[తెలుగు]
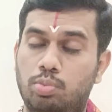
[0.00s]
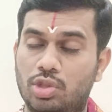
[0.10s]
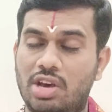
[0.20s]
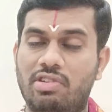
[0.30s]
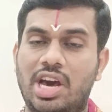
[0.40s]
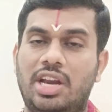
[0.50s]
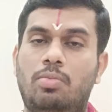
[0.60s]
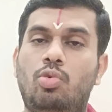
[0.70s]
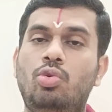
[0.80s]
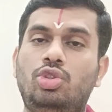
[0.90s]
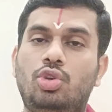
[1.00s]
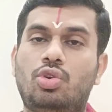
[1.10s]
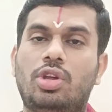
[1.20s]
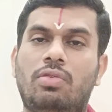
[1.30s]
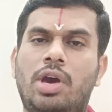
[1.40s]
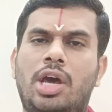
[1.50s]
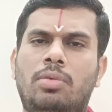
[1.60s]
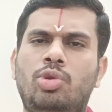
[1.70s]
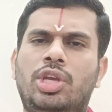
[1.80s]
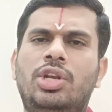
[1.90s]
బుధవారము
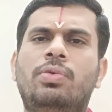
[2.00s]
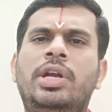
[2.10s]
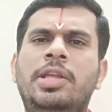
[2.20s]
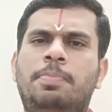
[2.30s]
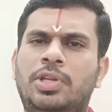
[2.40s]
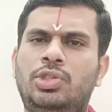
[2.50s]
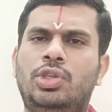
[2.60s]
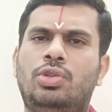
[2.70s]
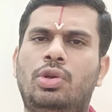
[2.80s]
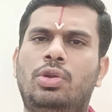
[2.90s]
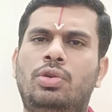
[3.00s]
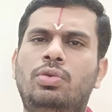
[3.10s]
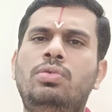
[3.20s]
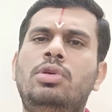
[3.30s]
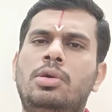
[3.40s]
శుక్రవారము ఎటువంటి పరిస్థితుల్లోనూ